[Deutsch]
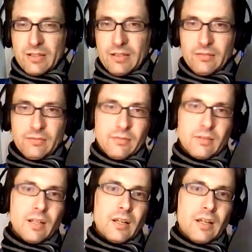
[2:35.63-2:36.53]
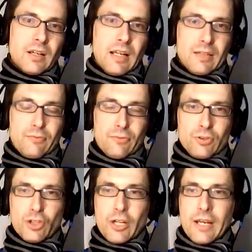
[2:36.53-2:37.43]
in den gleichen
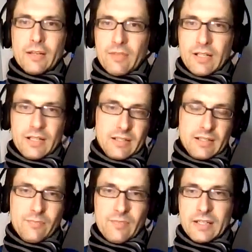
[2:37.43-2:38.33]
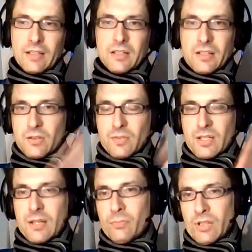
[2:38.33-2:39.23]
Fluss steigen, weil halt das Leben weitergeht. Also zum
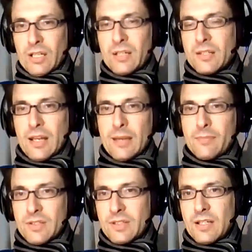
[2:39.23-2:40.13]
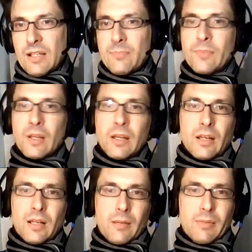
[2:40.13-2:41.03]
Zeitpunkt x in einem System
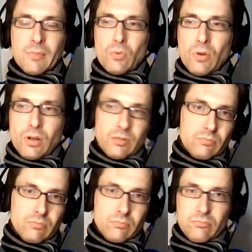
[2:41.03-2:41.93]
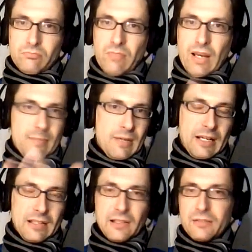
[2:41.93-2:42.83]
kann man immer nur
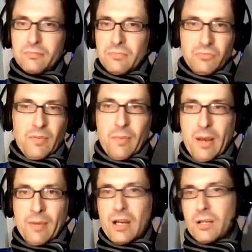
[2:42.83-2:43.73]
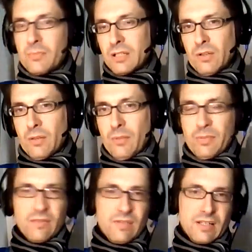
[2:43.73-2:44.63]
einmal handeln und wenn man einmal A gemacht hat, einmal
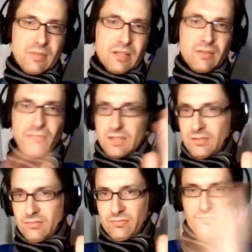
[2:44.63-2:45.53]
B, weiß man nie, was,